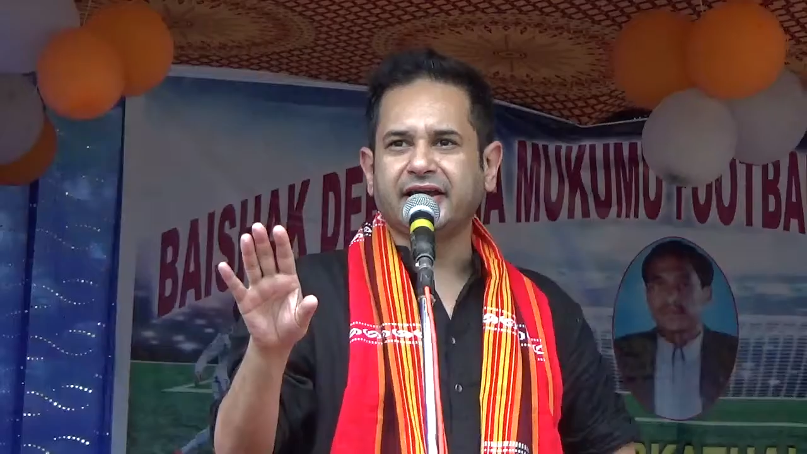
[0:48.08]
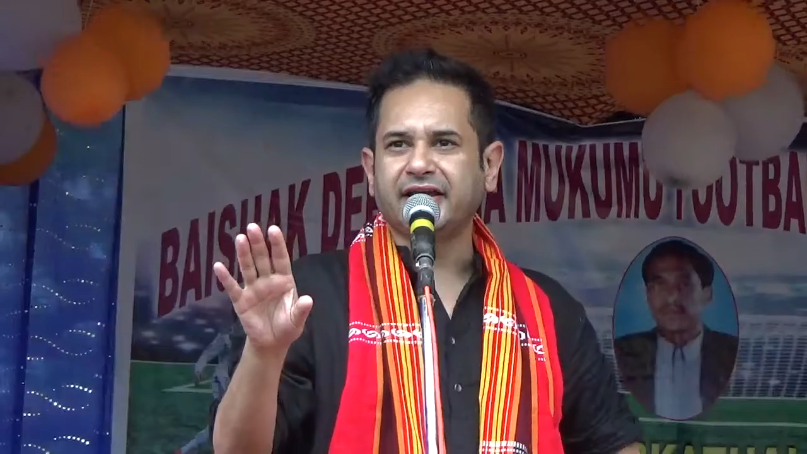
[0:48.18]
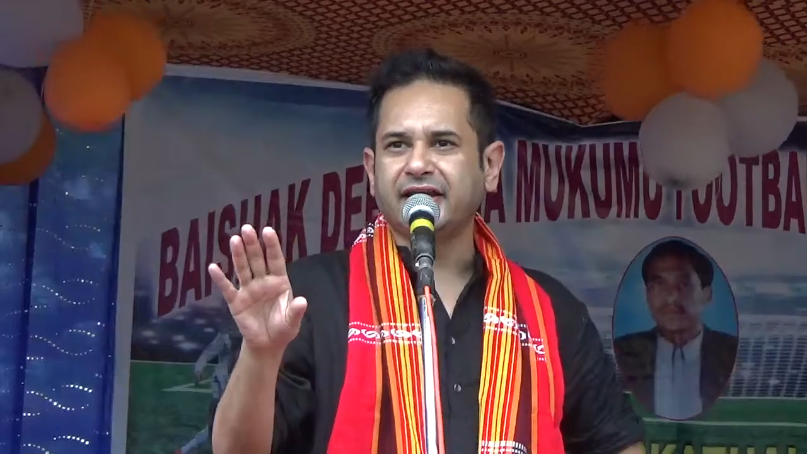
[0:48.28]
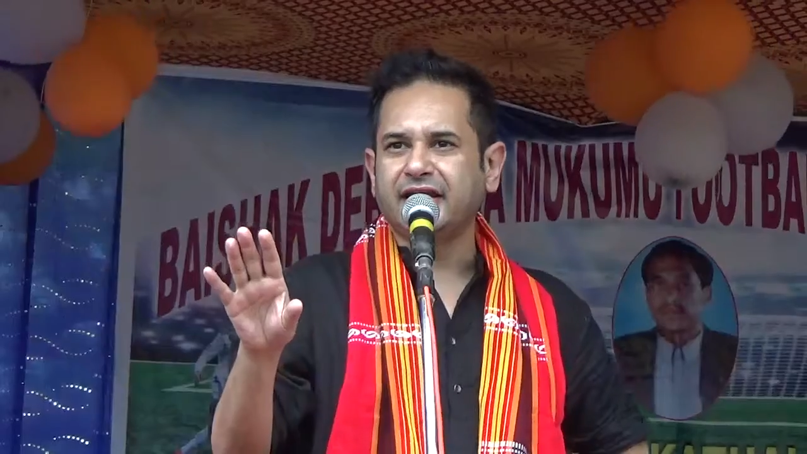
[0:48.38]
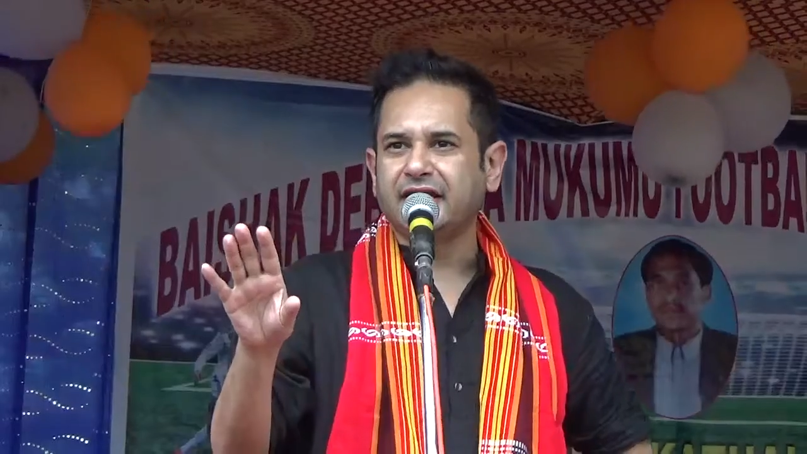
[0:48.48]
है
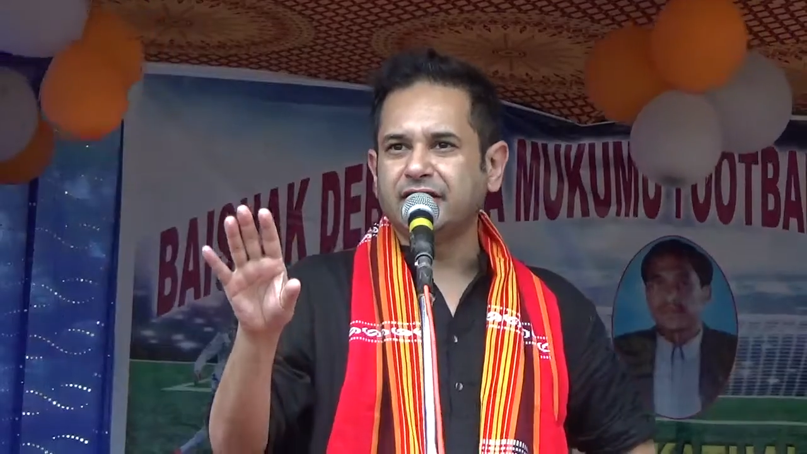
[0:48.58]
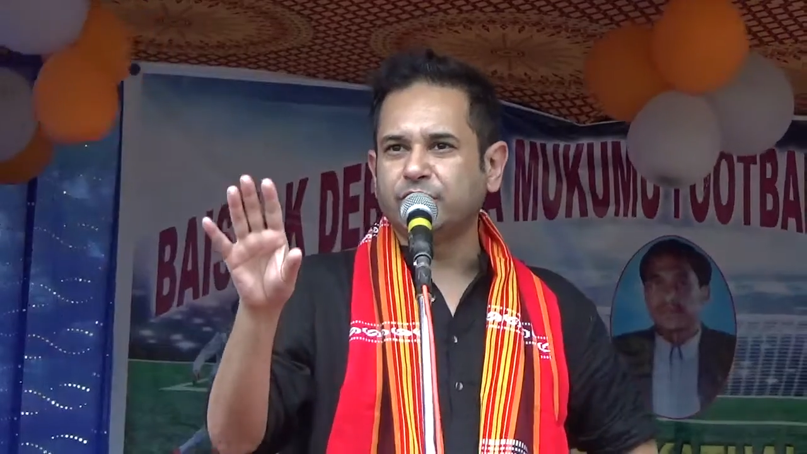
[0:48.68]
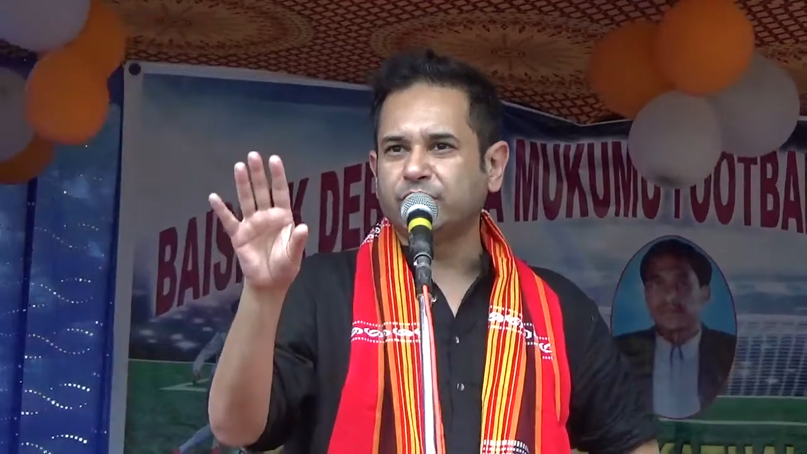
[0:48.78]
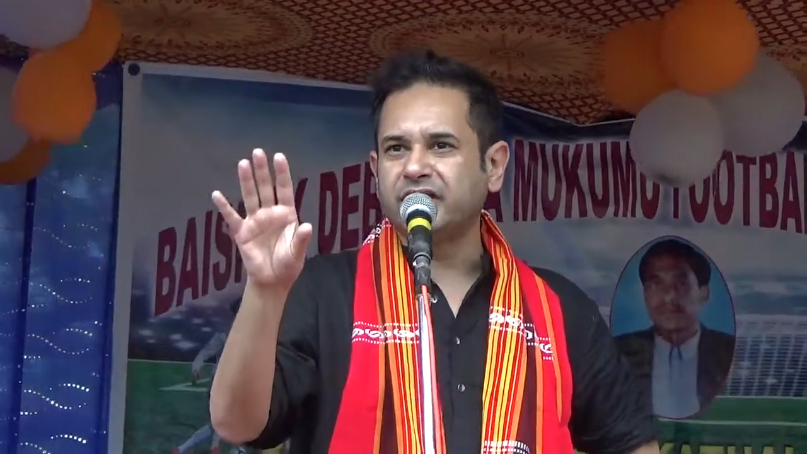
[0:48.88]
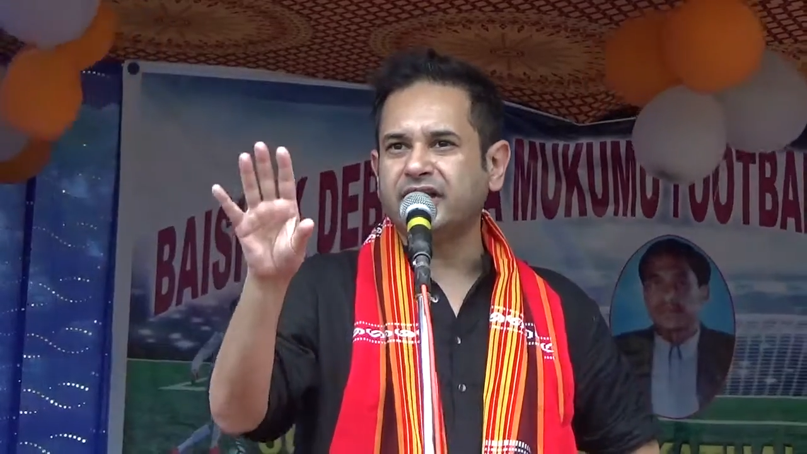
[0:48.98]

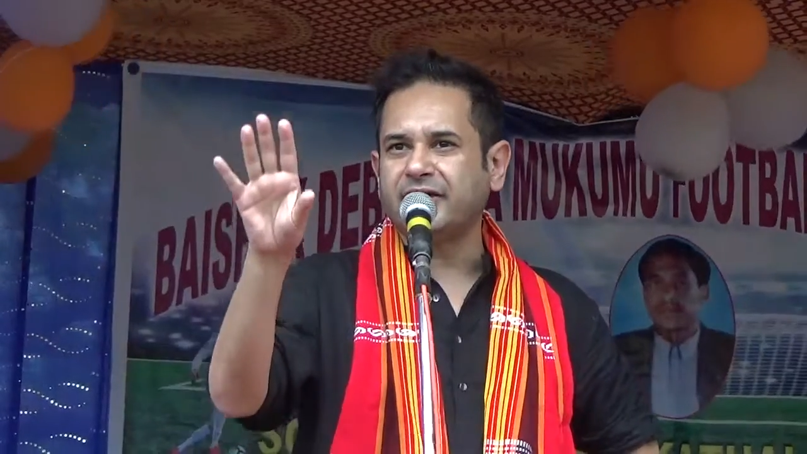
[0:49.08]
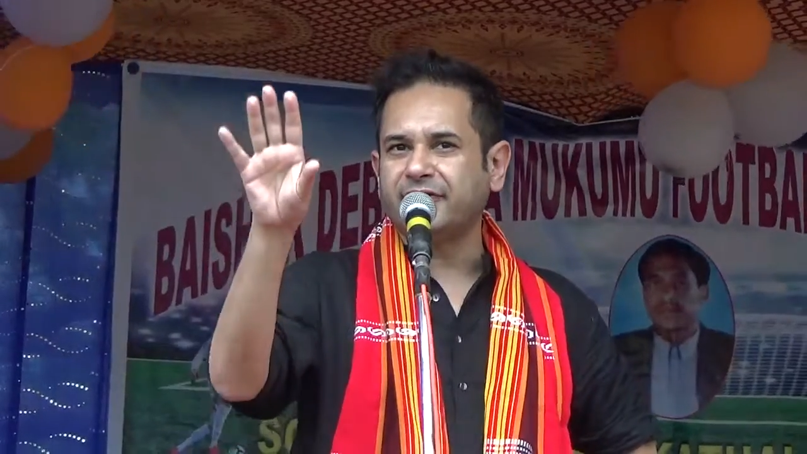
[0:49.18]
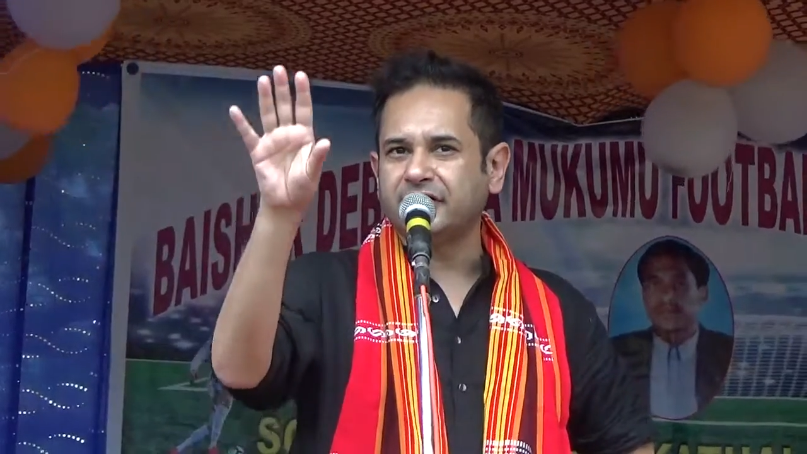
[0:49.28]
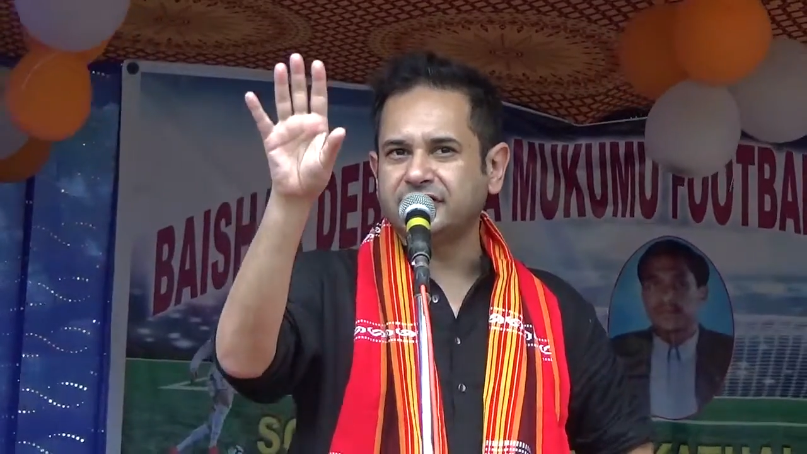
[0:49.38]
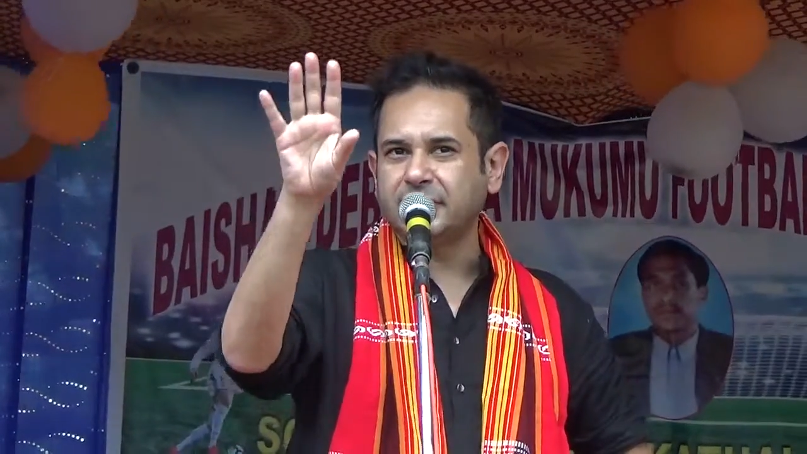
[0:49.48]
क्योंकि
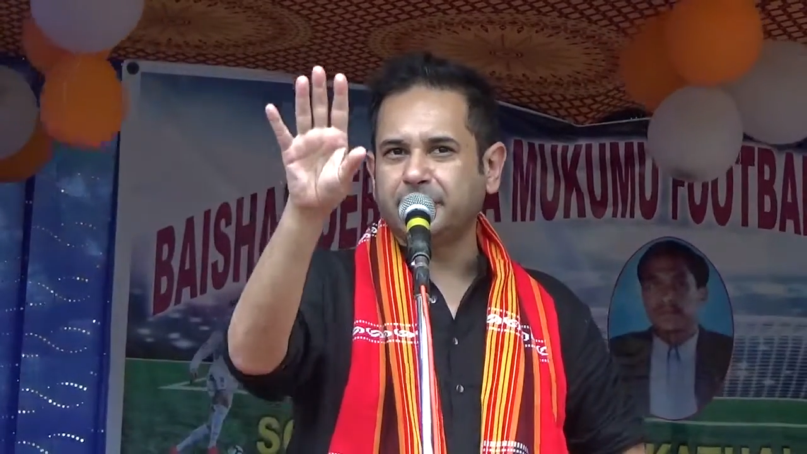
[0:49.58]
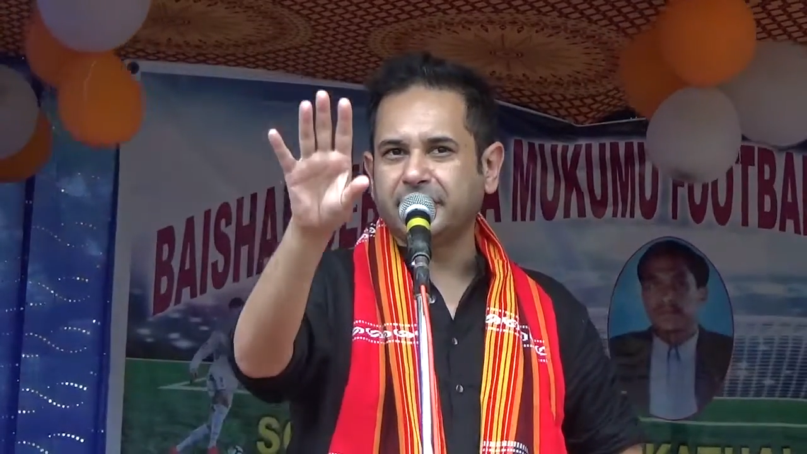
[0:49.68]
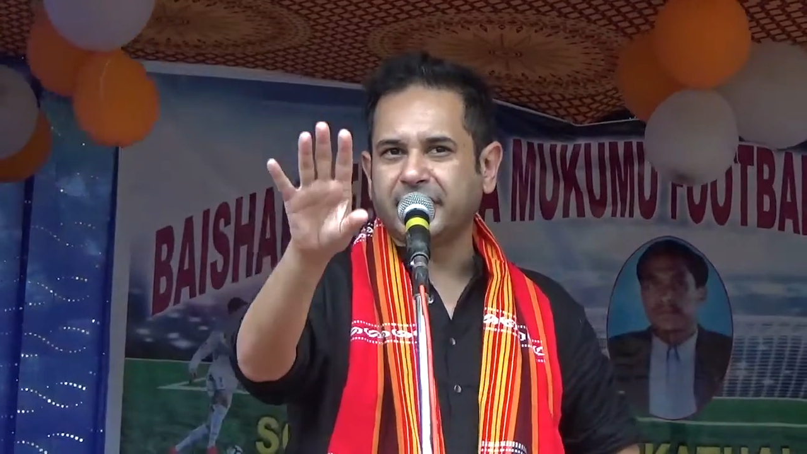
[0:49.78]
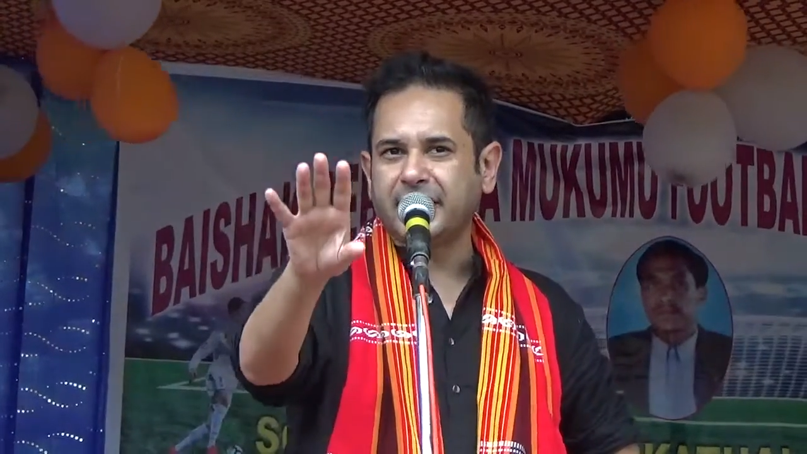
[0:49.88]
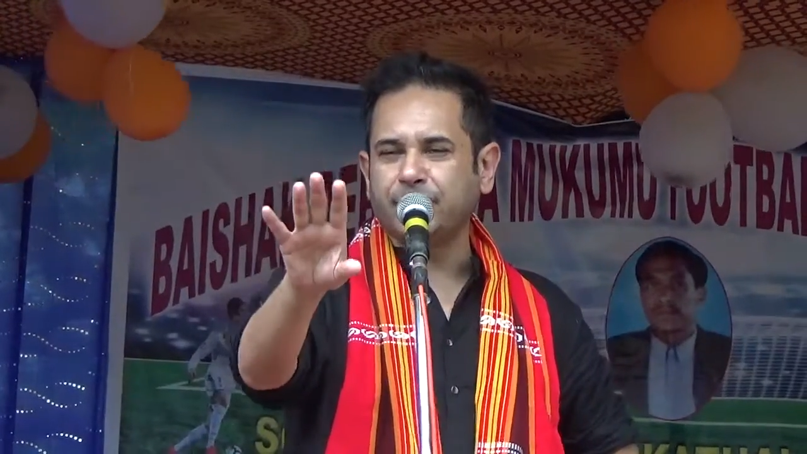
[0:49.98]
जब
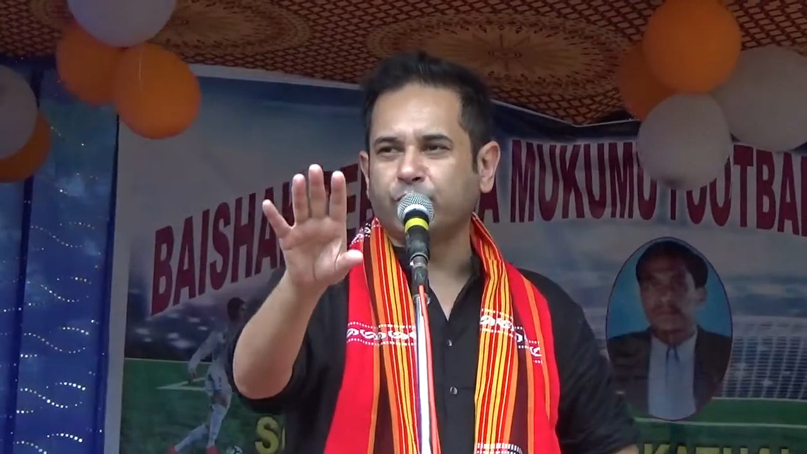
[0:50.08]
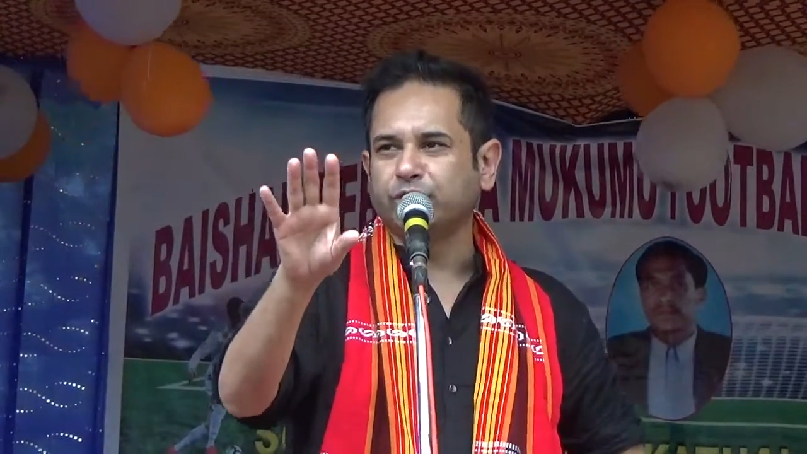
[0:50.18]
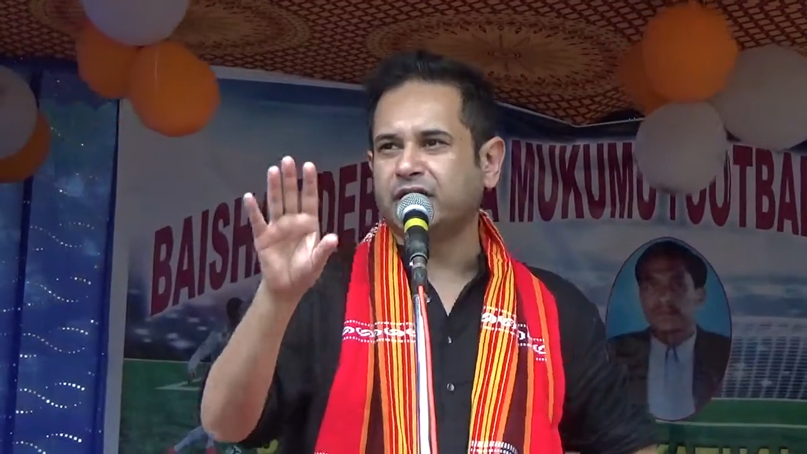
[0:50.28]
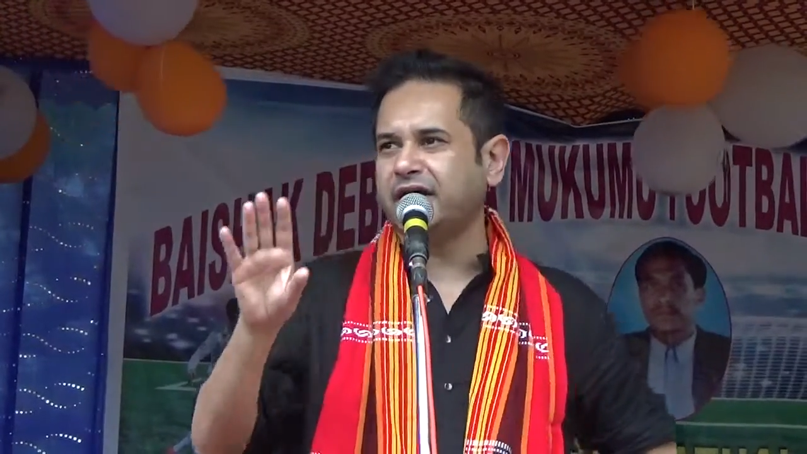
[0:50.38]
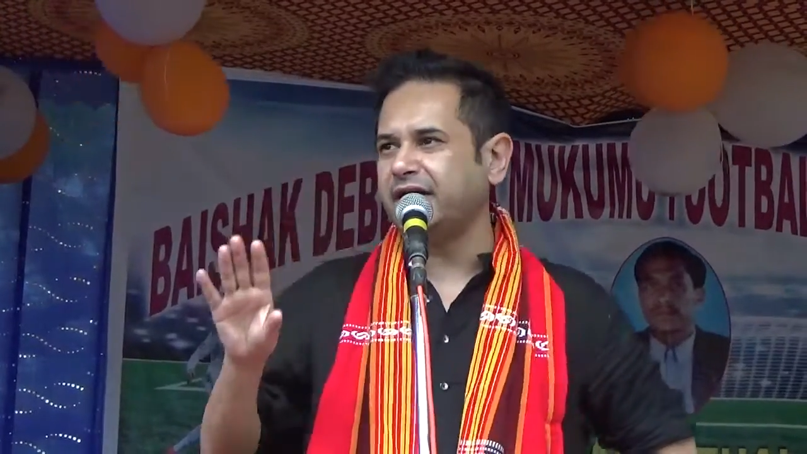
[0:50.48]
गेम होता